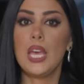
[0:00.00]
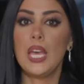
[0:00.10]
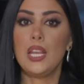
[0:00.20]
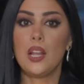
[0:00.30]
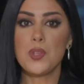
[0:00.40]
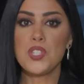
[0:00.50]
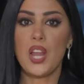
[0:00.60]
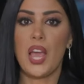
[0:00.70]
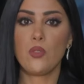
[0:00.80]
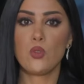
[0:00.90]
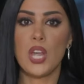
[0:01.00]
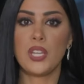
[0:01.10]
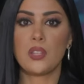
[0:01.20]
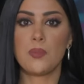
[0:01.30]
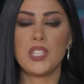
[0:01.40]
إلى مصر حيث
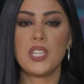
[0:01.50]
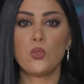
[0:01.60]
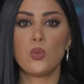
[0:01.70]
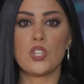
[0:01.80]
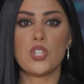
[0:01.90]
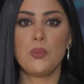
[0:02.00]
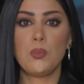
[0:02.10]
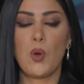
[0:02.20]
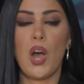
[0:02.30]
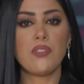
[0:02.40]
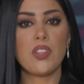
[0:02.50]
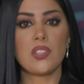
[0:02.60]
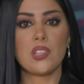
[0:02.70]
شهدت مدينة رشيد بمحافظة